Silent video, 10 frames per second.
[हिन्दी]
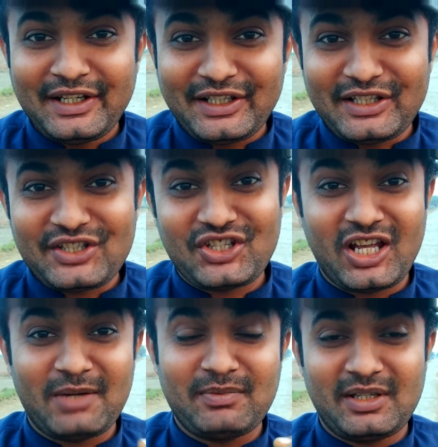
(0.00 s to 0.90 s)
इधर
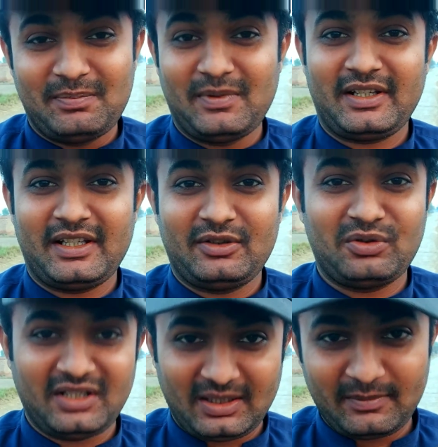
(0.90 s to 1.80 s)
शहर में ही पड़ गया तो
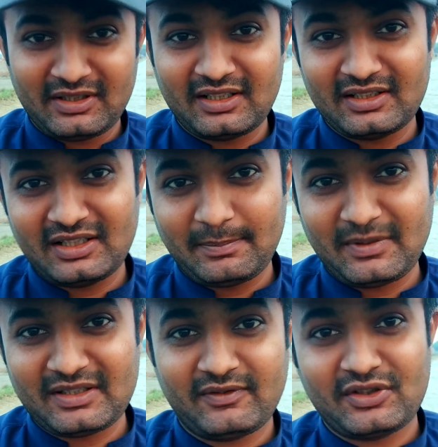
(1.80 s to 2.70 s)
खैर अभी निकलते अपना
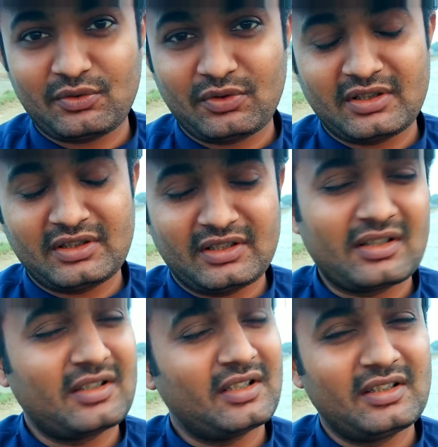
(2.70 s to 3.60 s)
सफ़र शुरू करते
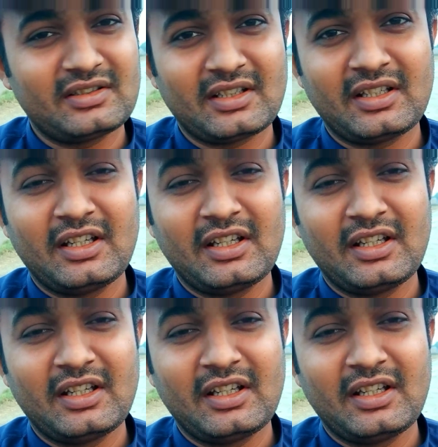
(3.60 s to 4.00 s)
जल्दी जल्दी से